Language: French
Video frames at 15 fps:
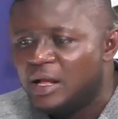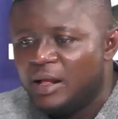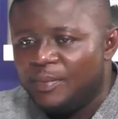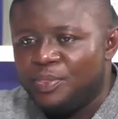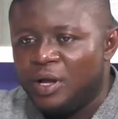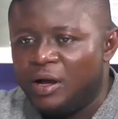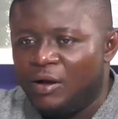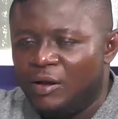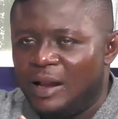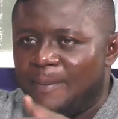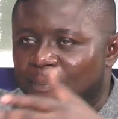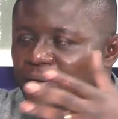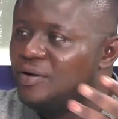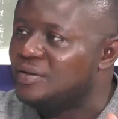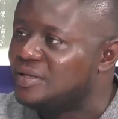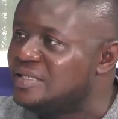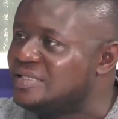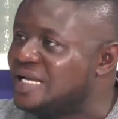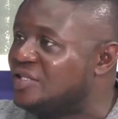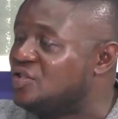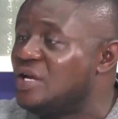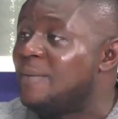Dans
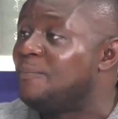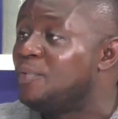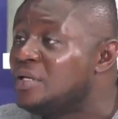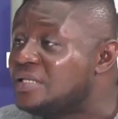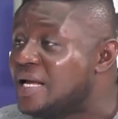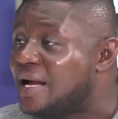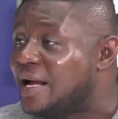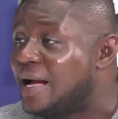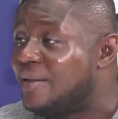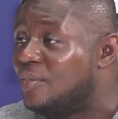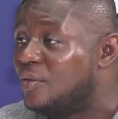l'apprentissage, il y a plusieurs cas. Mais,